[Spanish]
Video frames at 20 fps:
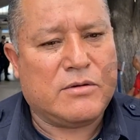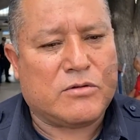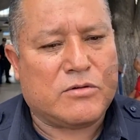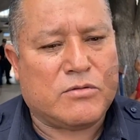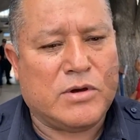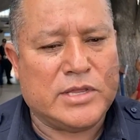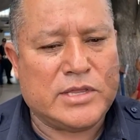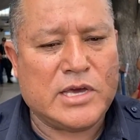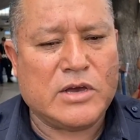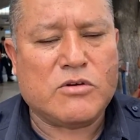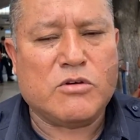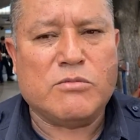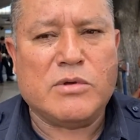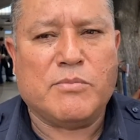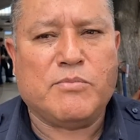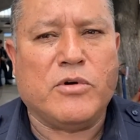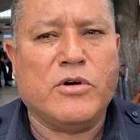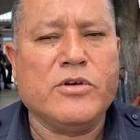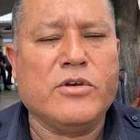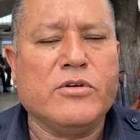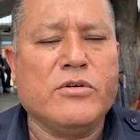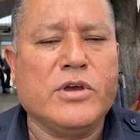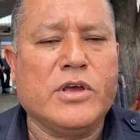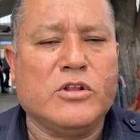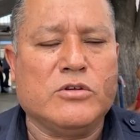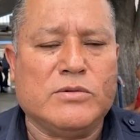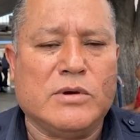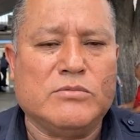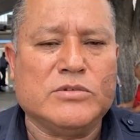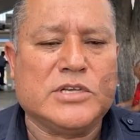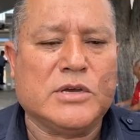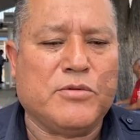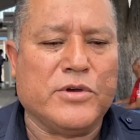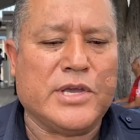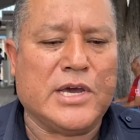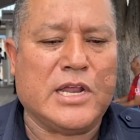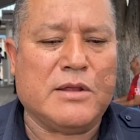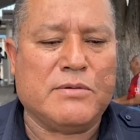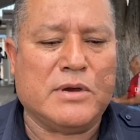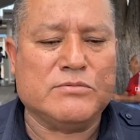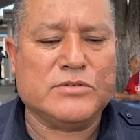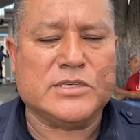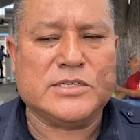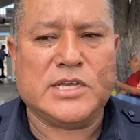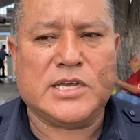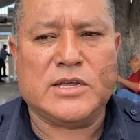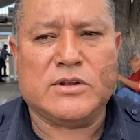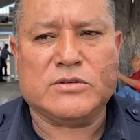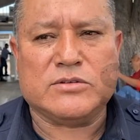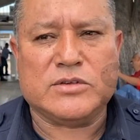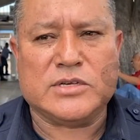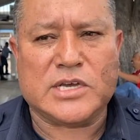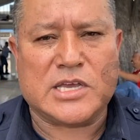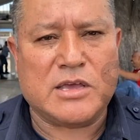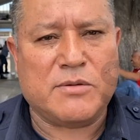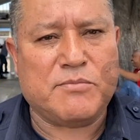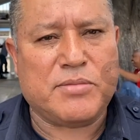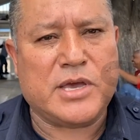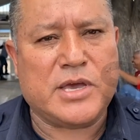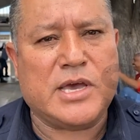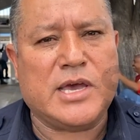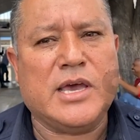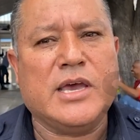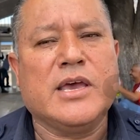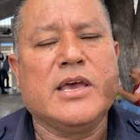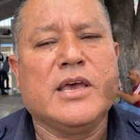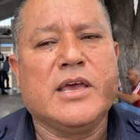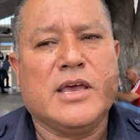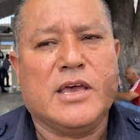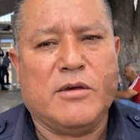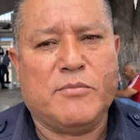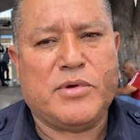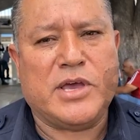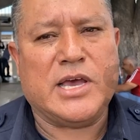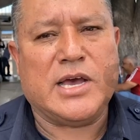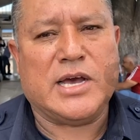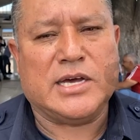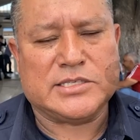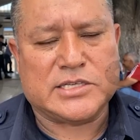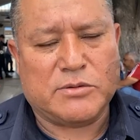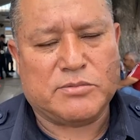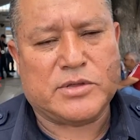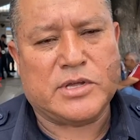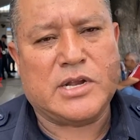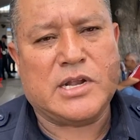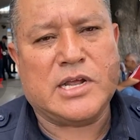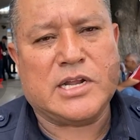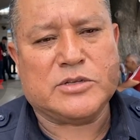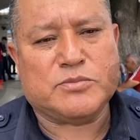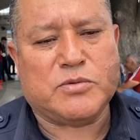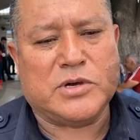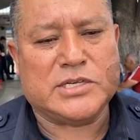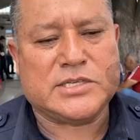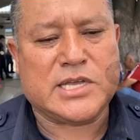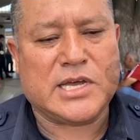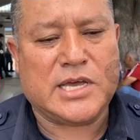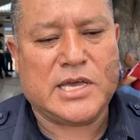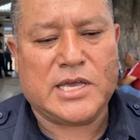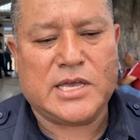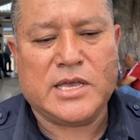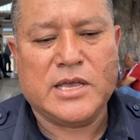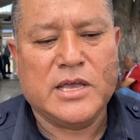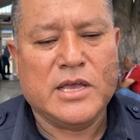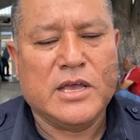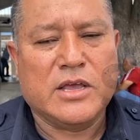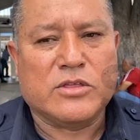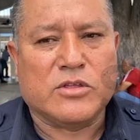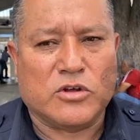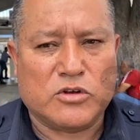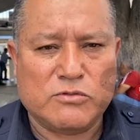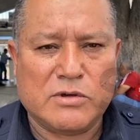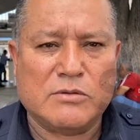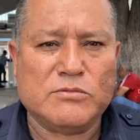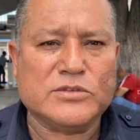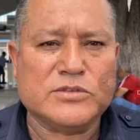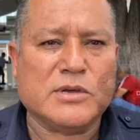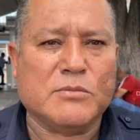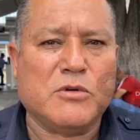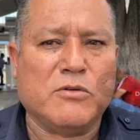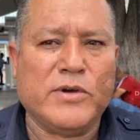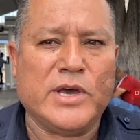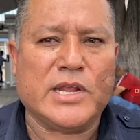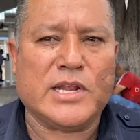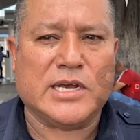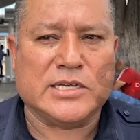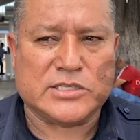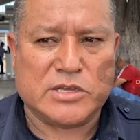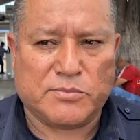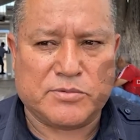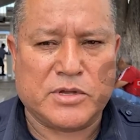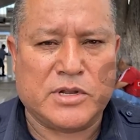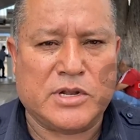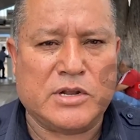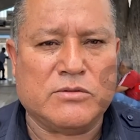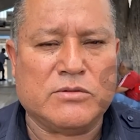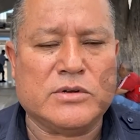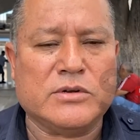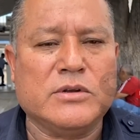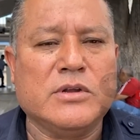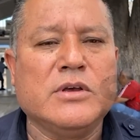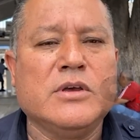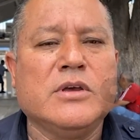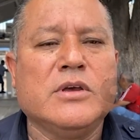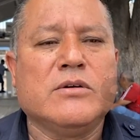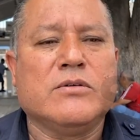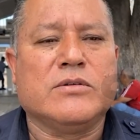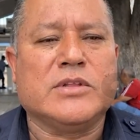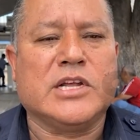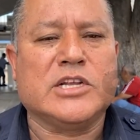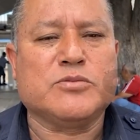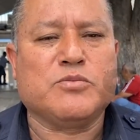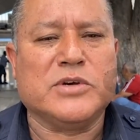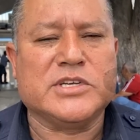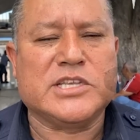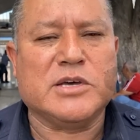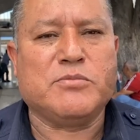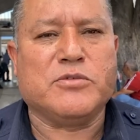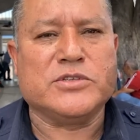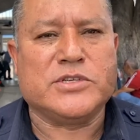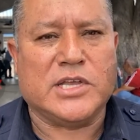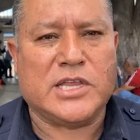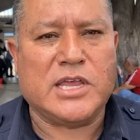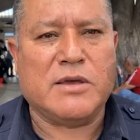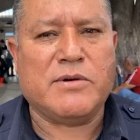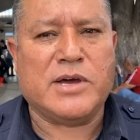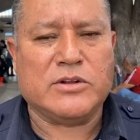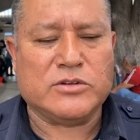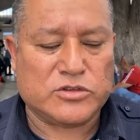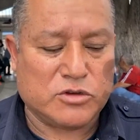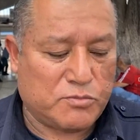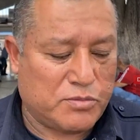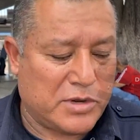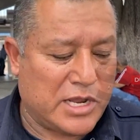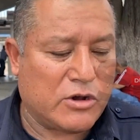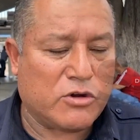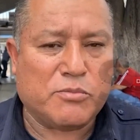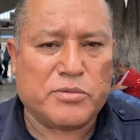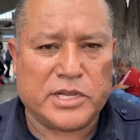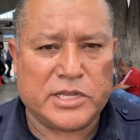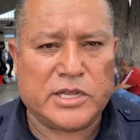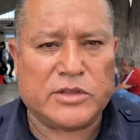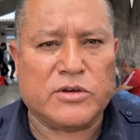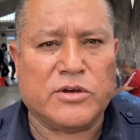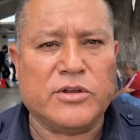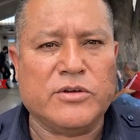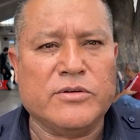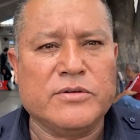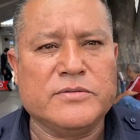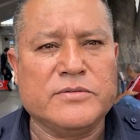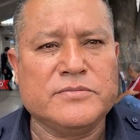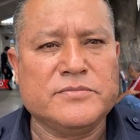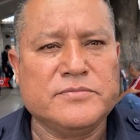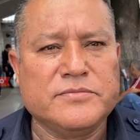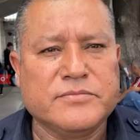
cuenten con mi apoyo y los vamos a apoyar, vamos a seguir nosotros aquí en pie, hasta obtener la respuesta y no nos vamos a mover hasta obtener una respuesta positiva a nuestro pliego petitorio.